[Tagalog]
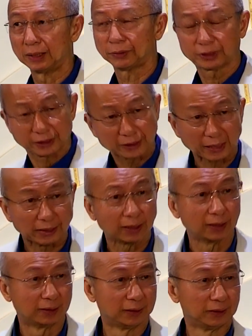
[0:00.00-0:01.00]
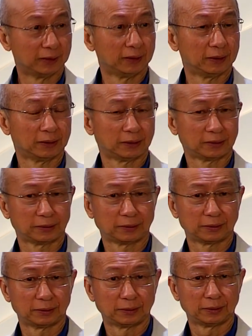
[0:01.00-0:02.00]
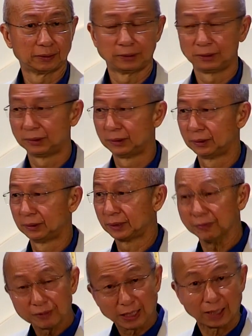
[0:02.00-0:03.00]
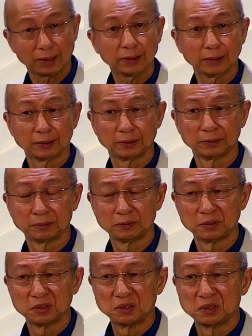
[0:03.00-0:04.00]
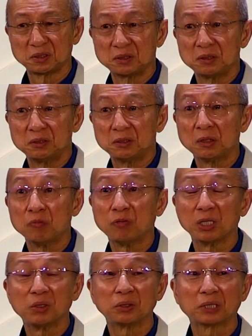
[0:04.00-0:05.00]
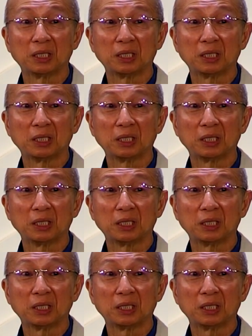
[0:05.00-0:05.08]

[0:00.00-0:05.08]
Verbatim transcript: Paano ka magiging uh, ma, uh, paano ka, mo pipigilan ang iyong sarili?